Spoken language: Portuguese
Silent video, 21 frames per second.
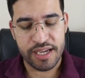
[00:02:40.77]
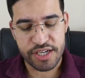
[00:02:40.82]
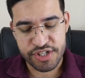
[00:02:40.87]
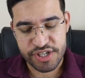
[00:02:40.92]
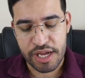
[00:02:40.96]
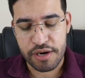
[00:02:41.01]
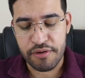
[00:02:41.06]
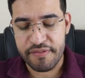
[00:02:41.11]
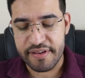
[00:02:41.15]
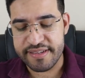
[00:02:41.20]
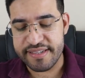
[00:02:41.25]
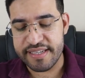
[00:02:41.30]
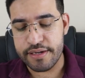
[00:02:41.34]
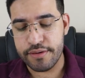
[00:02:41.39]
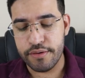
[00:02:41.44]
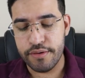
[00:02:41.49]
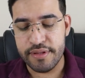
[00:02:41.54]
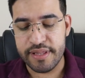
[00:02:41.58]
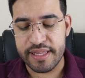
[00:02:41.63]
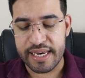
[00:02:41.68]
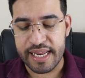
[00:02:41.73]
Já no
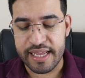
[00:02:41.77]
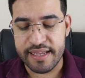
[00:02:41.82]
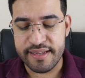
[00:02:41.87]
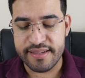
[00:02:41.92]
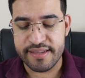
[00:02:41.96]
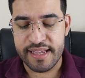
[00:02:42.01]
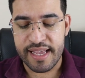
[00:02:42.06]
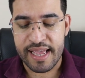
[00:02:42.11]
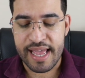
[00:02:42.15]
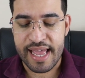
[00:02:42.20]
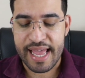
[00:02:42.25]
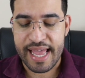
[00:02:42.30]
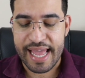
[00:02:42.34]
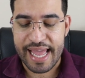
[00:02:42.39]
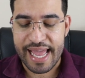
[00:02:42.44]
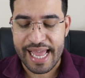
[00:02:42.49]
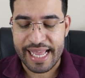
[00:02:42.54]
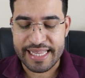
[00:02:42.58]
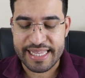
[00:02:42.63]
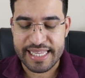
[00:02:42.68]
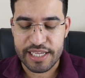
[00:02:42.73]
versículo 3
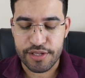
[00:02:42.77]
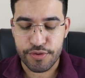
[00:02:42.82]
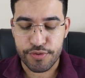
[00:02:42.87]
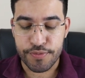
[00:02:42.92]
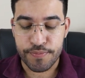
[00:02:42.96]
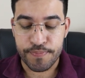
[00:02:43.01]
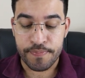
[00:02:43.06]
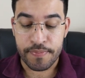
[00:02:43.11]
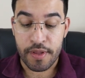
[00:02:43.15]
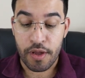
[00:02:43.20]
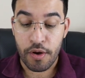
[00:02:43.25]
é dito: